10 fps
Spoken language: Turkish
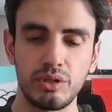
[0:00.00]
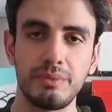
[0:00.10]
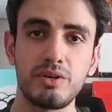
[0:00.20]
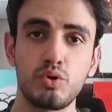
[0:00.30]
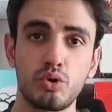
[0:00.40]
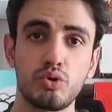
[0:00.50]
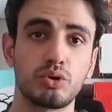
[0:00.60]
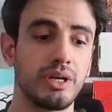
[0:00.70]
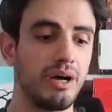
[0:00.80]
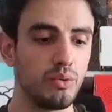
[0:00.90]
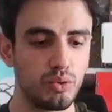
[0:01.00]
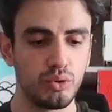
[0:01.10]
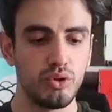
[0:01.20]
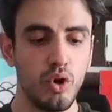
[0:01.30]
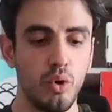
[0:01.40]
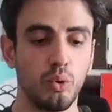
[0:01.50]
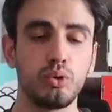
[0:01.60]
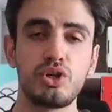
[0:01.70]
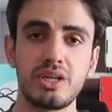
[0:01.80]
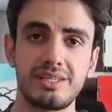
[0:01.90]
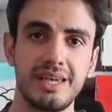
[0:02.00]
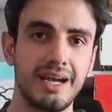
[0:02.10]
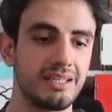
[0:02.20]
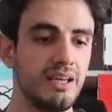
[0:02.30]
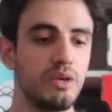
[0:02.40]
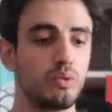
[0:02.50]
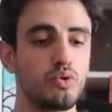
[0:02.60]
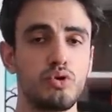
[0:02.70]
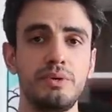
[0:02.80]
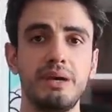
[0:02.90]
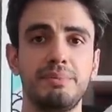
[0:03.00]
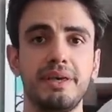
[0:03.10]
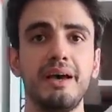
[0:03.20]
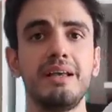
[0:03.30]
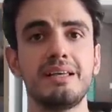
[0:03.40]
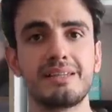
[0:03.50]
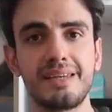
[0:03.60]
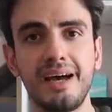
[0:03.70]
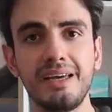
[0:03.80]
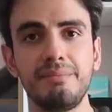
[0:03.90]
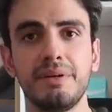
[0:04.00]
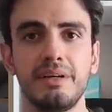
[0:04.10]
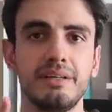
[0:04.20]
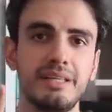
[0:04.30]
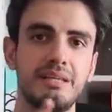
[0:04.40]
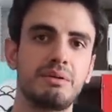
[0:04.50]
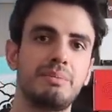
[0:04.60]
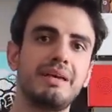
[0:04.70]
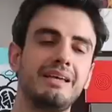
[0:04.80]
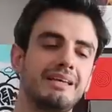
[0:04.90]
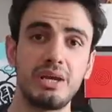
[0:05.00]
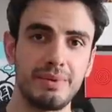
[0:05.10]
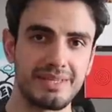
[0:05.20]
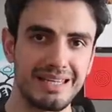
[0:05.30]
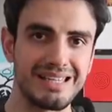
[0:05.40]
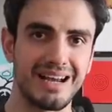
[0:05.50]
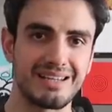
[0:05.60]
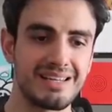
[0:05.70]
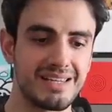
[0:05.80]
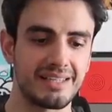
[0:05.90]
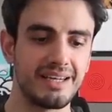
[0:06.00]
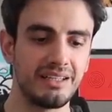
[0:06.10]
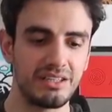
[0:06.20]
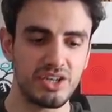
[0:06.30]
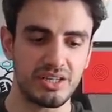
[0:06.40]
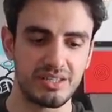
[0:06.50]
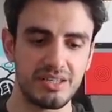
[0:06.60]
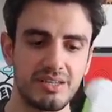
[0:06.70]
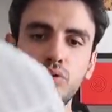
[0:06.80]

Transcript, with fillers: oynamaya çok çok daha uygun. Oldukça sert, güçlü bir yapıya sahip. Dediğim gibi cilemesini izlerseniz zaten anlayacaksınız.